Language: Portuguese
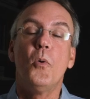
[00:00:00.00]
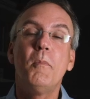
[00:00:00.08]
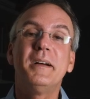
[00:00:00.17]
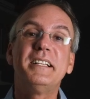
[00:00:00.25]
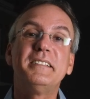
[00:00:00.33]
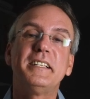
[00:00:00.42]

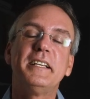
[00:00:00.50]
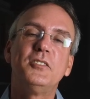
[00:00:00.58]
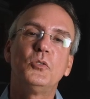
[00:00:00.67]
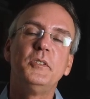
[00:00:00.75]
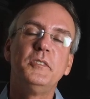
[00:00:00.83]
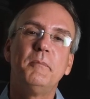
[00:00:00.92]
Uma das
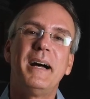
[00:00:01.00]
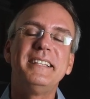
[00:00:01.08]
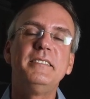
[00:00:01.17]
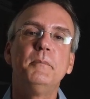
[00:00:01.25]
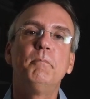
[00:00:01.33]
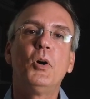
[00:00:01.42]
questões
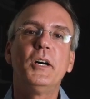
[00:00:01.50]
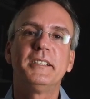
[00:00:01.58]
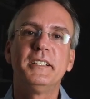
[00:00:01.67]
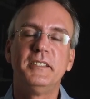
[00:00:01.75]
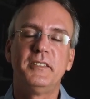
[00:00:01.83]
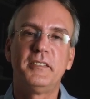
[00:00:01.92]
mais
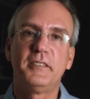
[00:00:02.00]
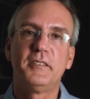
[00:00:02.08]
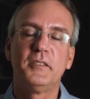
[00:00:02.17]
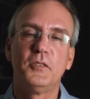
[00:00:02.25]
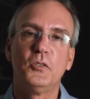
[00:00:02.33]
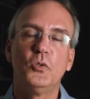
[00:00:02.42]

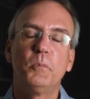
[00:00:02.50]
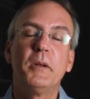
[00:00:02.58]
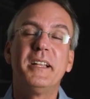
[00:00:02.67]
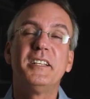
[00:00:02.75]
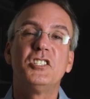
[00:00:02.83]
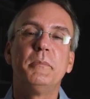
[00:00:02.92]
importantes do
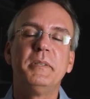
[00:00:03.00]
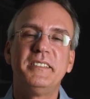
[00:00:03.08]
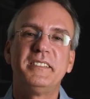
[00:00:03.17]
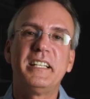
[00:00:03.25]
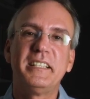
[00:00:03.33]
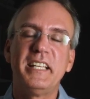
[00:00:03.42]
planejamento
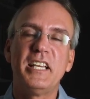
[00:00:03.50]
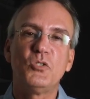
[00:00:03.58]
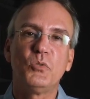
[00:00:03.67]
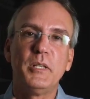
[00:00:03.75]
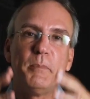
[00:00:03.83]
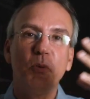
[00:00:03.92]

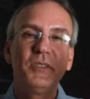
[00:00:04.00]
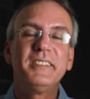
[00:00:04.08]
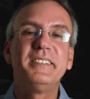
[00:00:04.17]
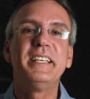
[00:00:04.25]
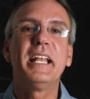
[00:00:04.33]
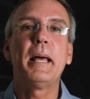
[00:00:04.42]
estratégico, depois
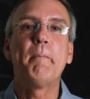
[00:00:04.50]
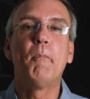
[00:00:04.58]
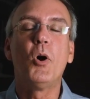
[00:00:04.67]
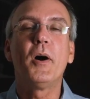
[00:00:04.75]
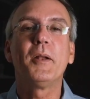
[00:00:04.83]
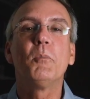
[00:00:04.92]
que se
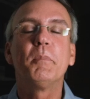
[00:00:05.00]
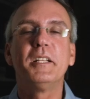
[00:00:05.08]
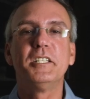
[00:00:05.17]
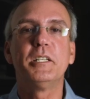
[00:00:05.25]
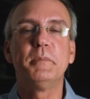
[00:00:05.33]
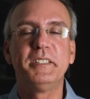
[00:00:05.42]
elabora o
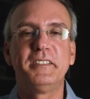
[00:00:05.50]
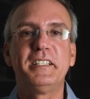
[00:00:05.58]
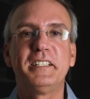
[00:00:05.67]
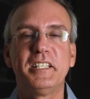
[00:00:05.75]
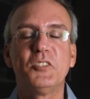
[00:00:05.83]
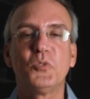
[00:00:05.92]
planejamento
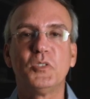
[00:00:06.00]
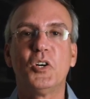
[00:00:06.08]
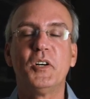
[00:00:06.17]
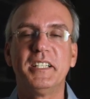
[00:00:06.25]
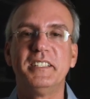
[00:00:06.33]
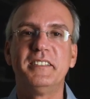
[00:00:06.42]
estratégico da
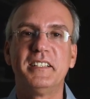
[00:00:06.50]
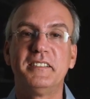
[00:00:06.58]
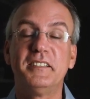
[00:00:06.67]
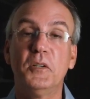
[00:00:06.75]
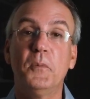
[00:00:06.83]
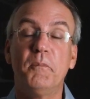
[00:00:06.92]

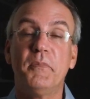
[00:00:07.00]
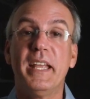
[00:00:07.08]
organização,